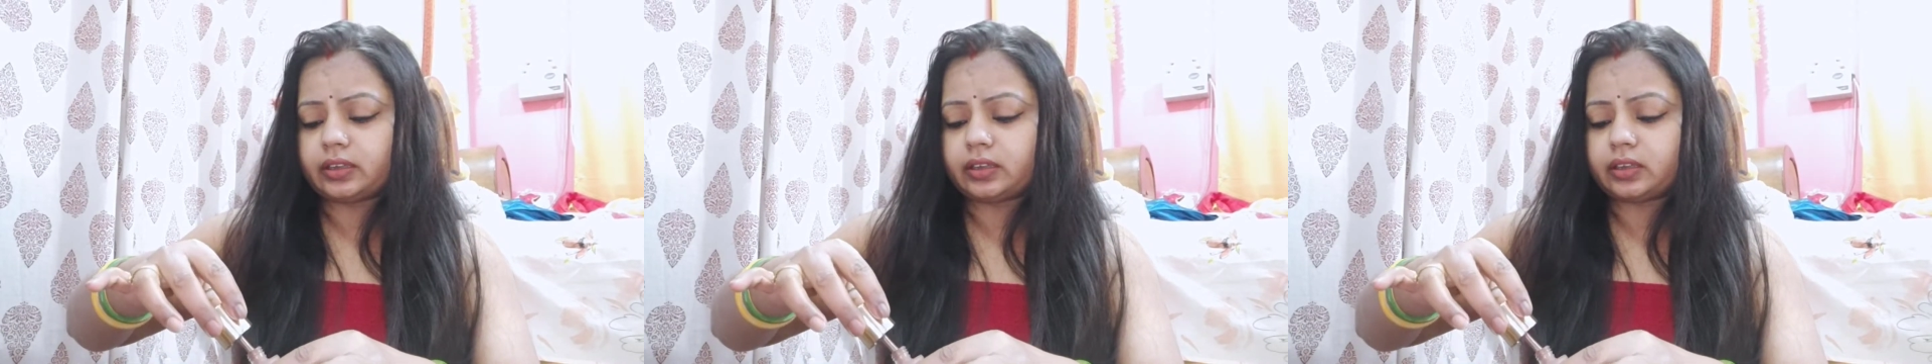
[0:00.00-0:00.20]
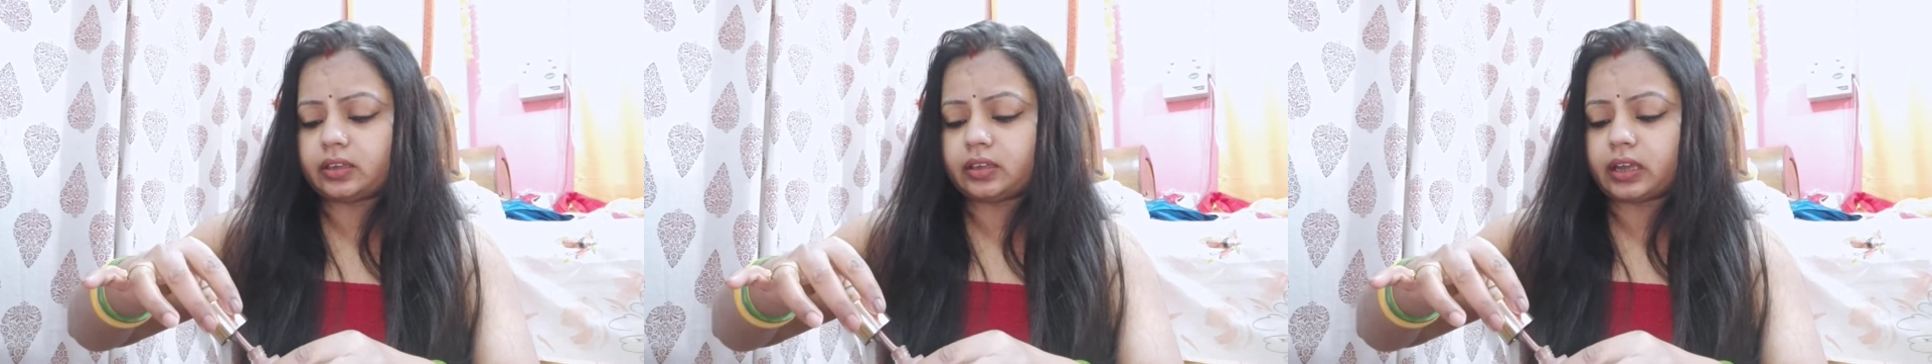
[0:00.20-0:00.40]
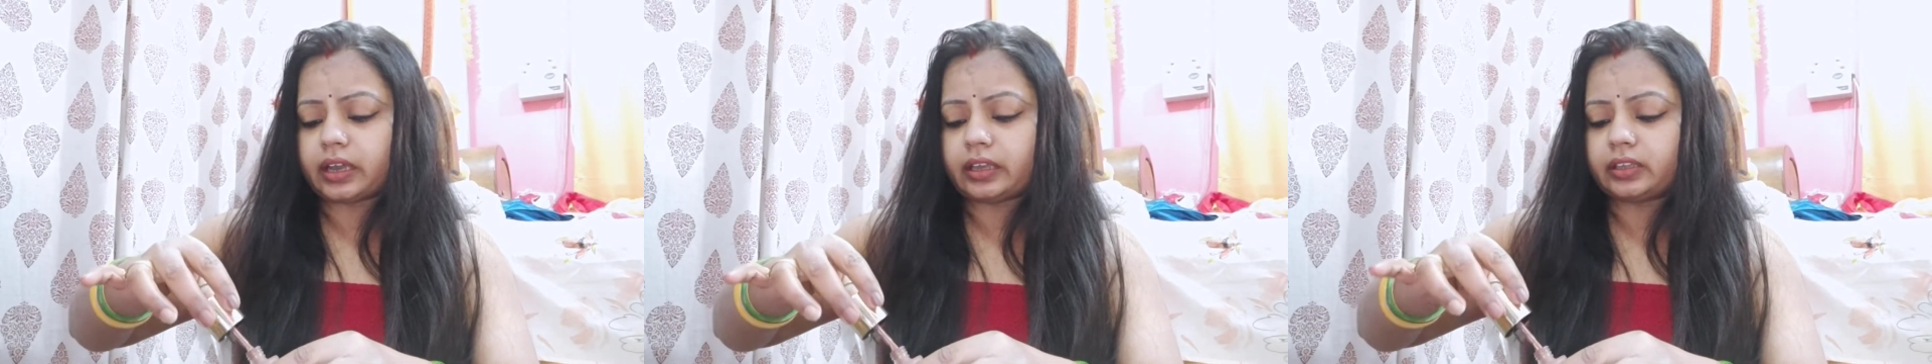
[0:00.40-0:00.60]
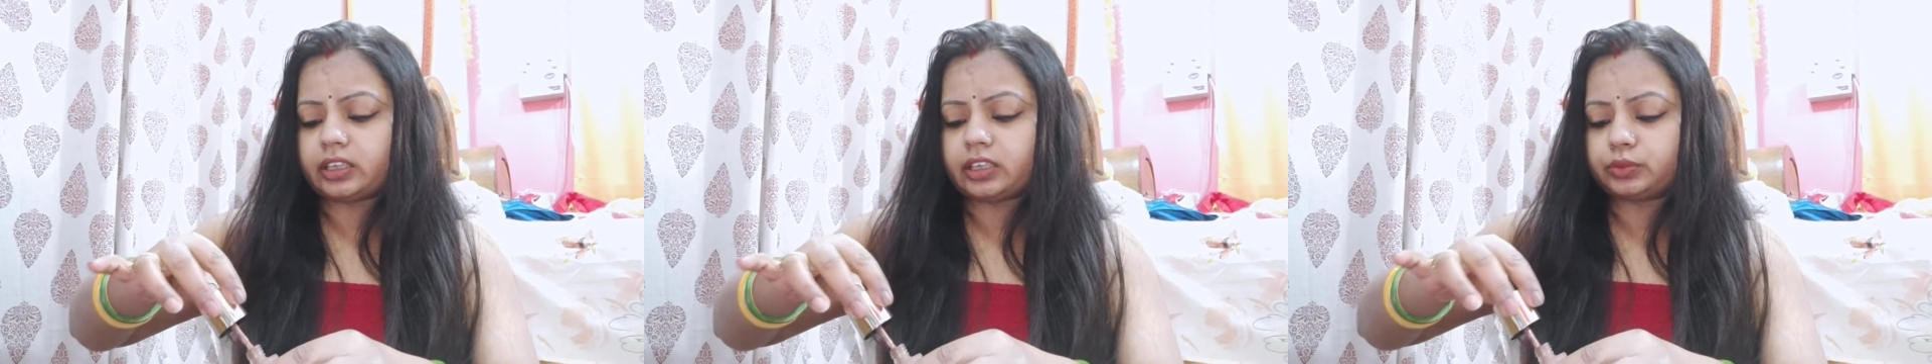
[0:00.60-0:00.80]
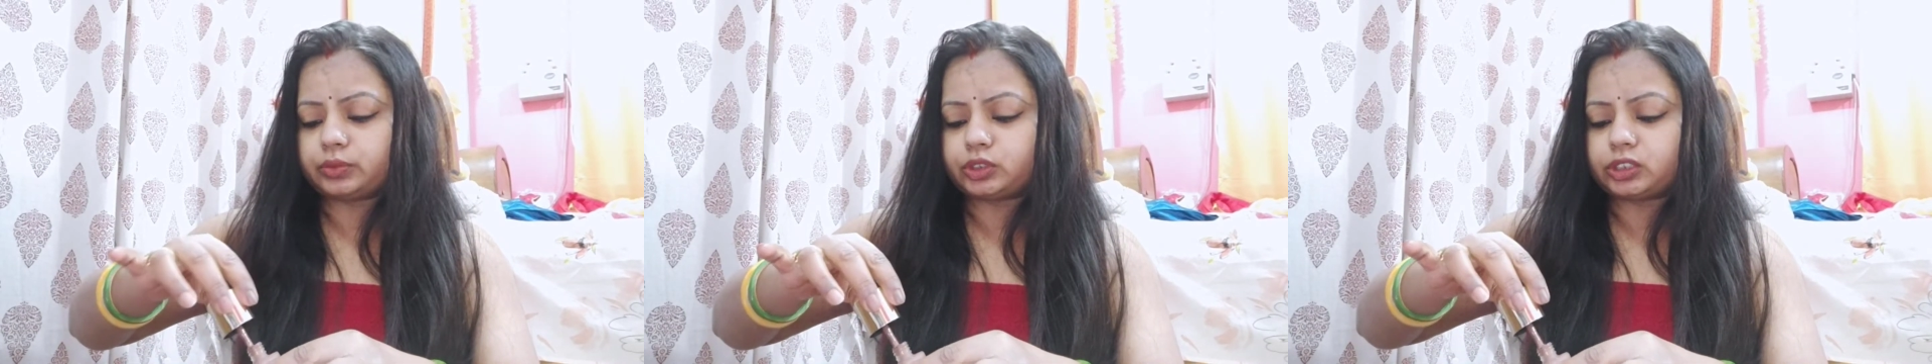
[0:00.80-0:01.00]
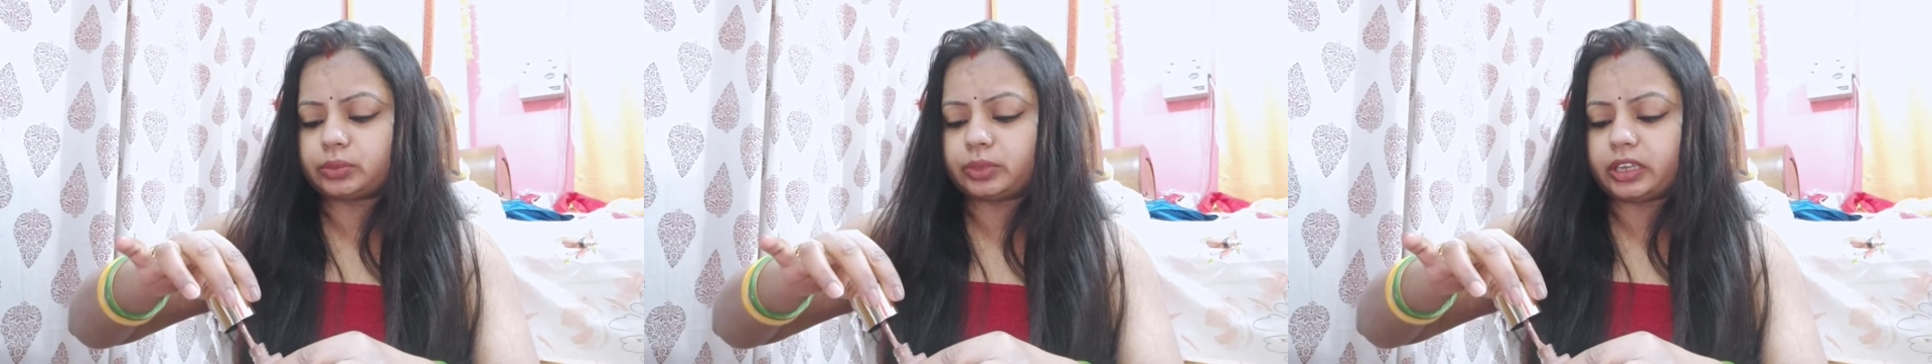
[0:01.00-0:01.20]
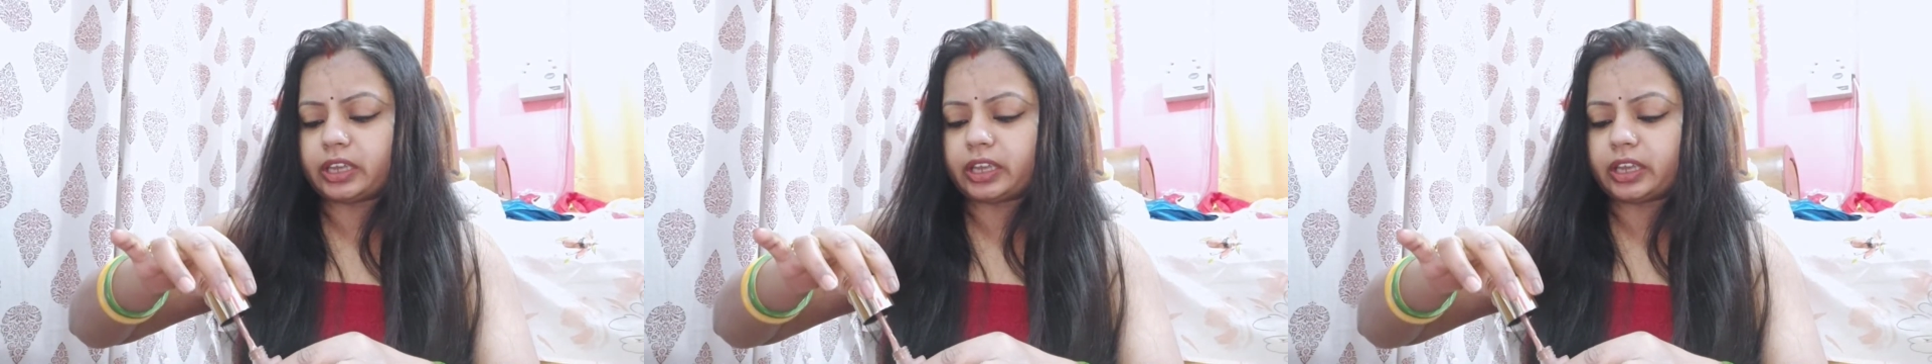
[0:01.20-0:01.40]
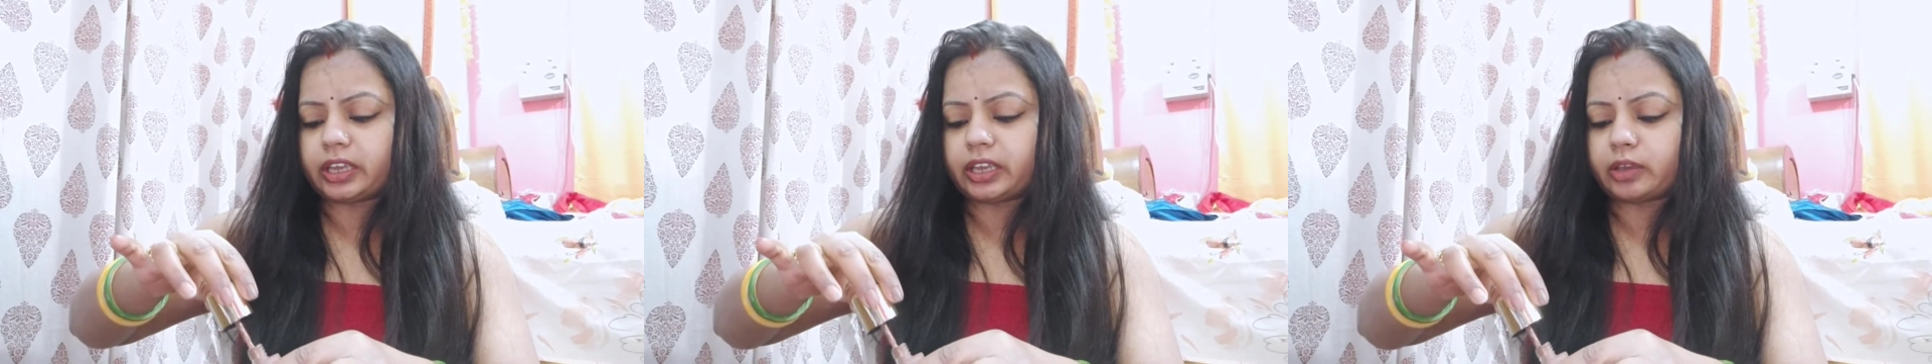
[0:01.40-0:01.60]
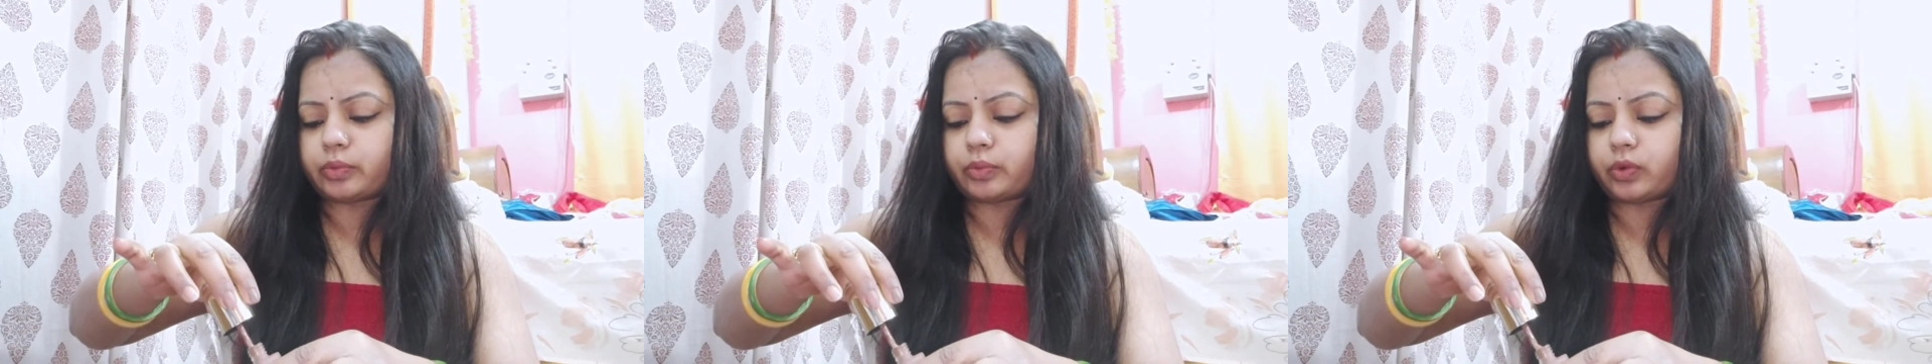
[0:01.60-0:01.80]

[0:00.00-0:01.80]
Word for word: आई थिंक मुझे मिला है ये